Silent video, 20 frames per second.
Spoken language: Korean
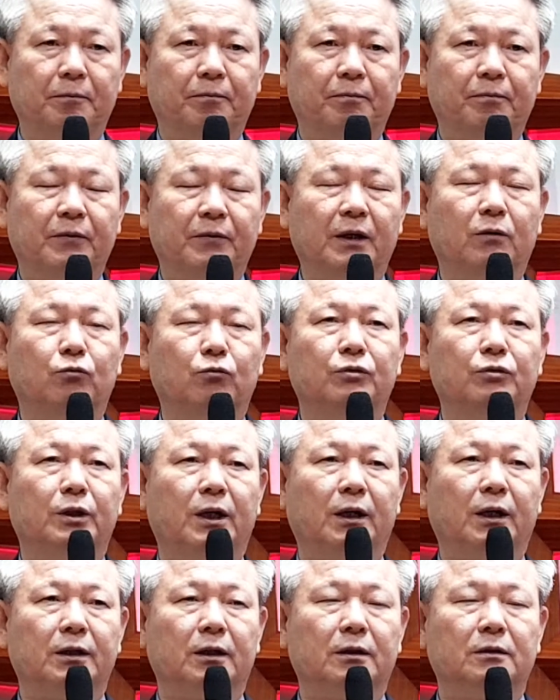근데
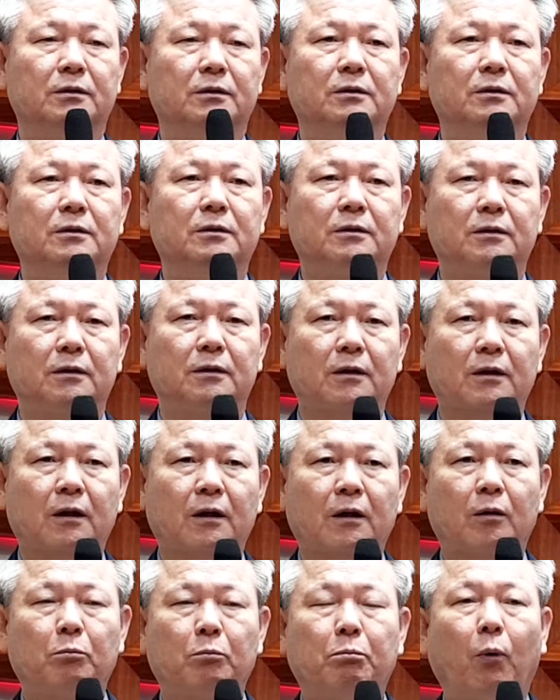구약에는
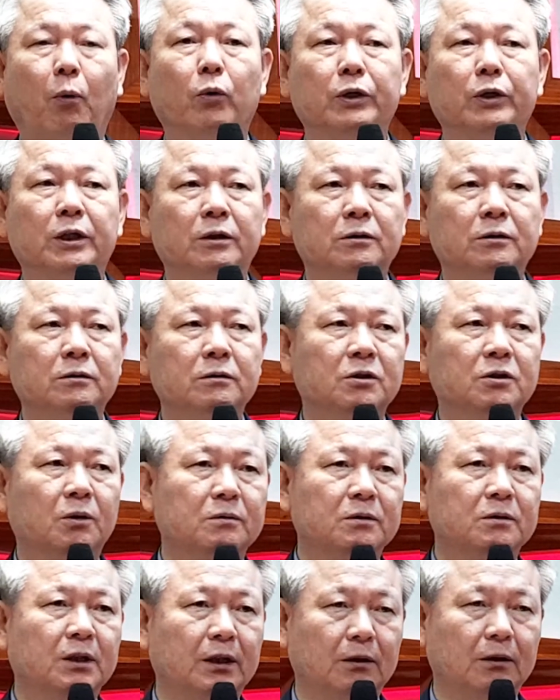보이는
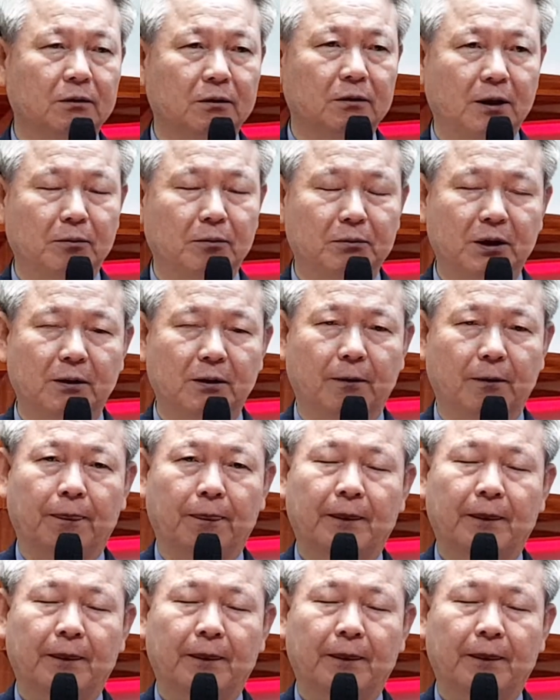천사였다면